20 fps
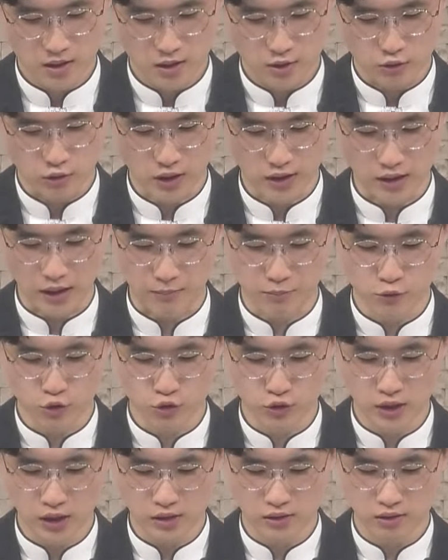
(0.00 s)
우리가
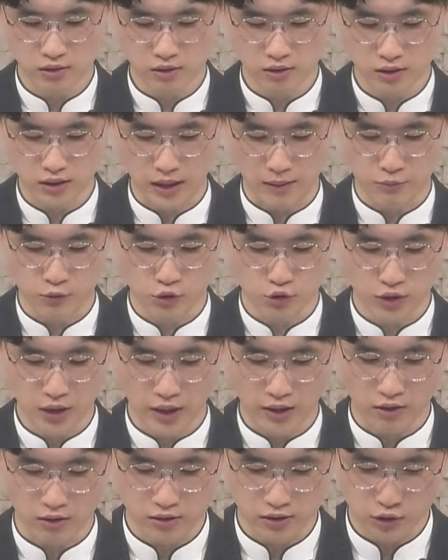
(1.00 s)
남유다서
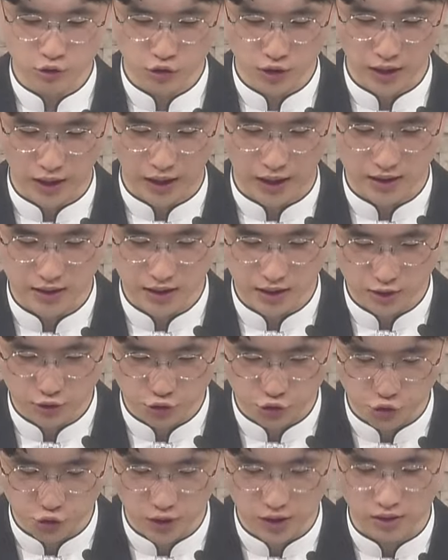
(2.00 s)
남유다의 역사 중에 가장
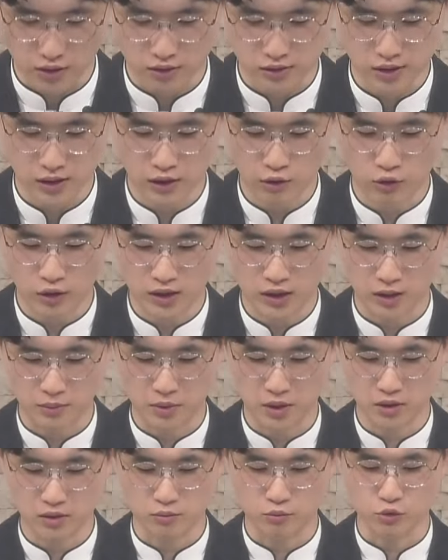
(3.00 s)
중요한 역사라고
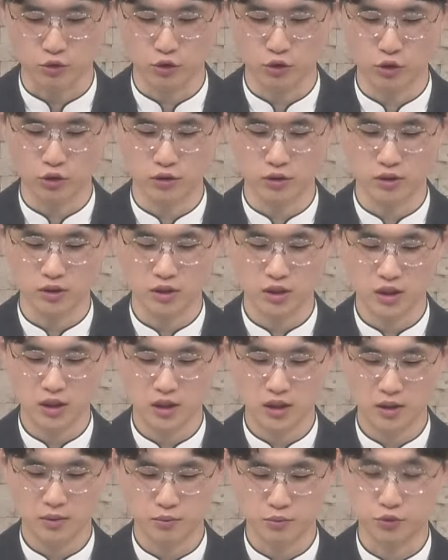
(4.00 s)
한다면 물론
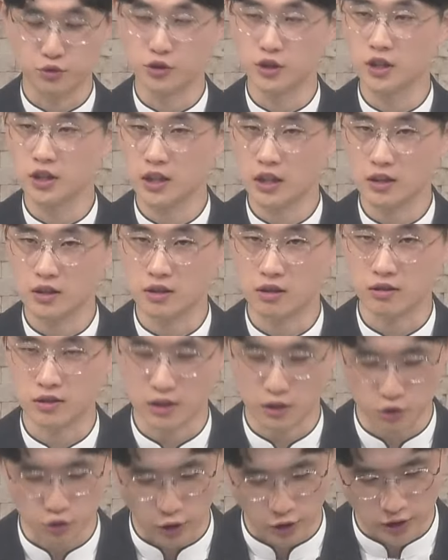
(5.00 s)
분리되는
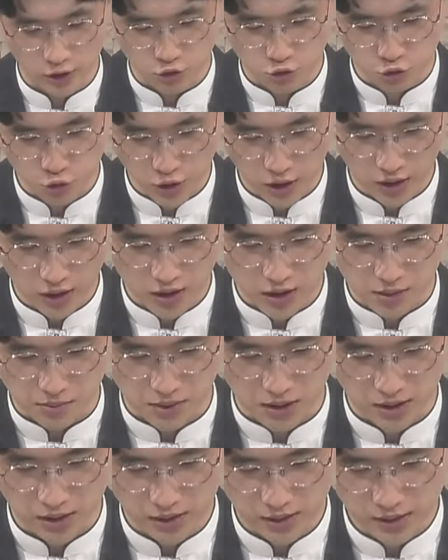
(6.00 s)
역사도 되게
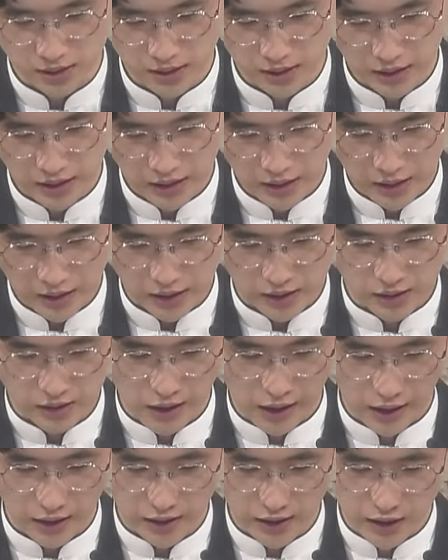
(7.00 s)
중요하겠지만
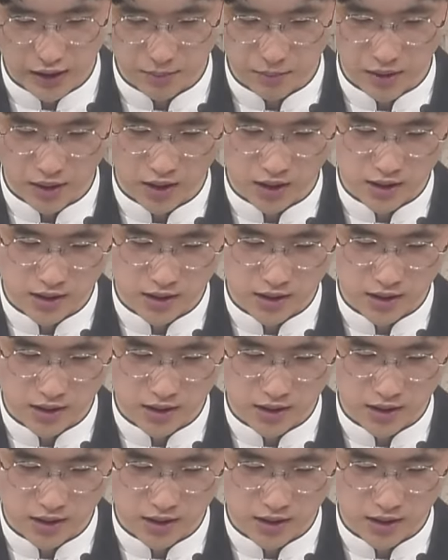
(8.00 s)
이들이 하나님의